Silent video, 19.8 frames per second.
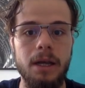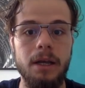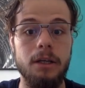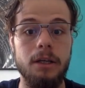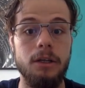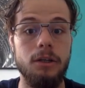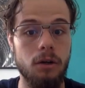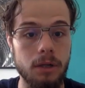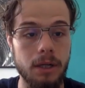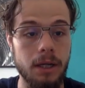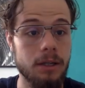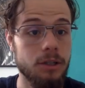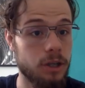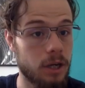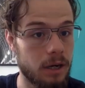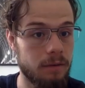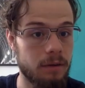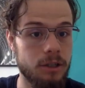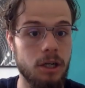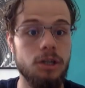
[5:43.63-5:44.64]
I ona,
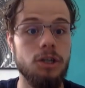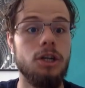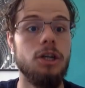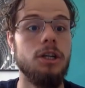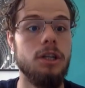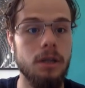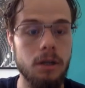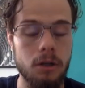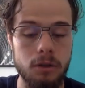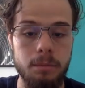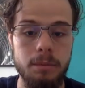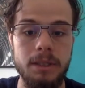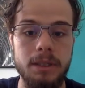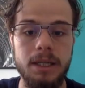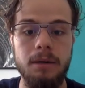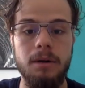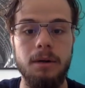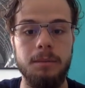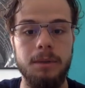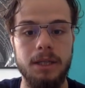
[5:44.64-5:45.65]
ciekawa rzecz, nie
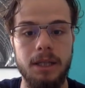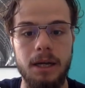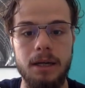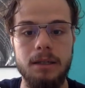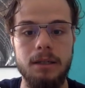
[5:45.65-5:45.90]
odpisała mi, tak?